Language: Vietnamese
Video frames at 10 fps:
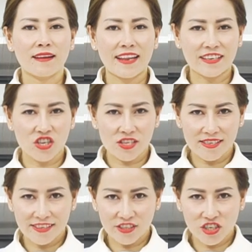Lan Nghi
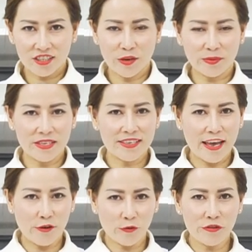xin trân trọng kính
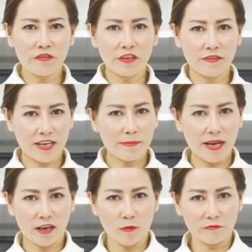chào quý vị và các
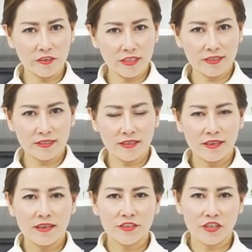bạn học viên.
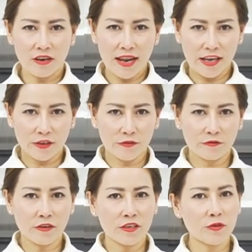Trở lại
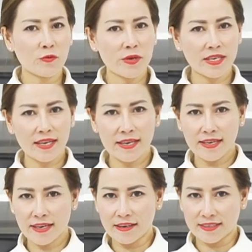với Wiki
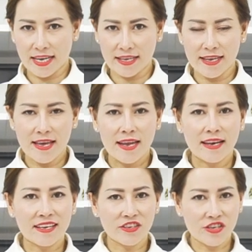Lady lần này,
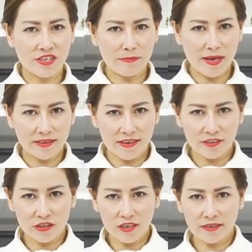Lan Nghi sẽ mang đến
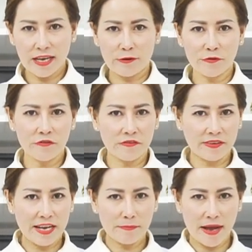cho tất cả quý vị và
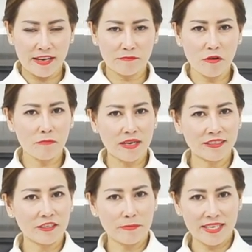các bạn món bánh
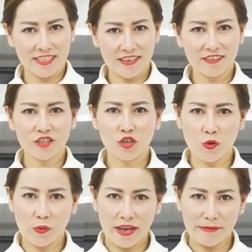được mang tên
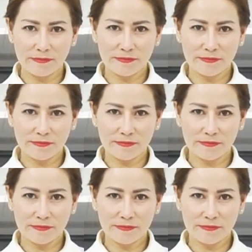su kem.